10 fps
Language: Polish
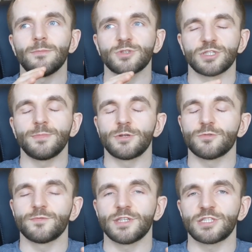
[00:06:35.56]
Możemy
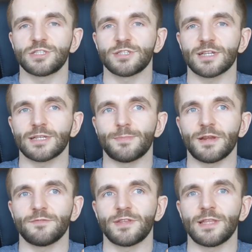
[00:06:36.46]
również tak
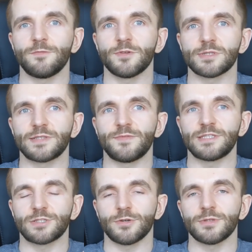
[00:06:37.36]
naprawdę
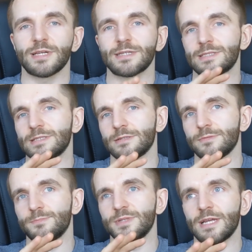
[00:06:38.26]
nawiązywać kontakt z
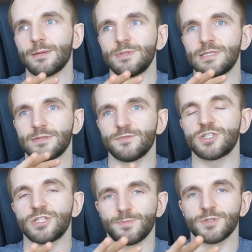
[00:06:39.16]
bytami z
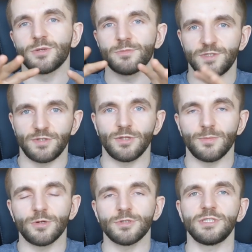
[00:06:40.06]
wyższych poziomów
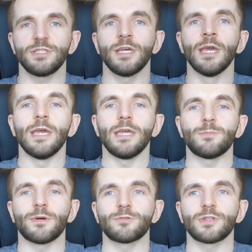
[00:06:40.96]
świadomości. I
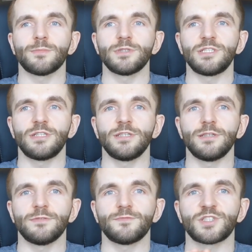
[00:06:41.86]
mam tu na
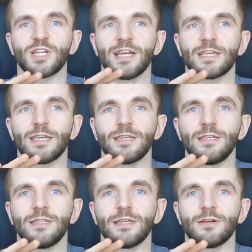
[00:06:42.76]
myśli wszelakie
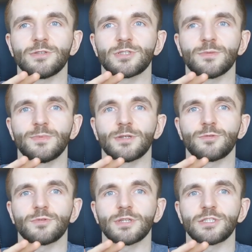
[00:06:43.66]
inne osoby,
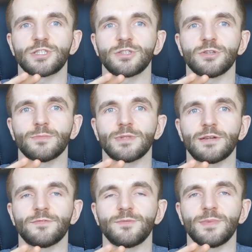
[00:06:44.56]
które żyją
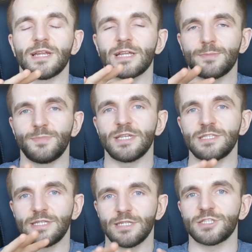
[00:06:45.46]
na wymiarach
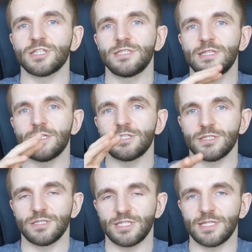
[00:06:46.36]
5D,
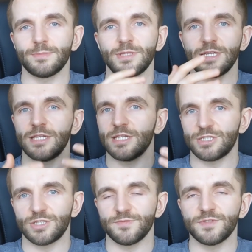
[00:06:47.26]
6D, 7D i
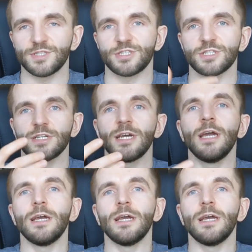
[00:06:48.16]
jeszcze wyższych,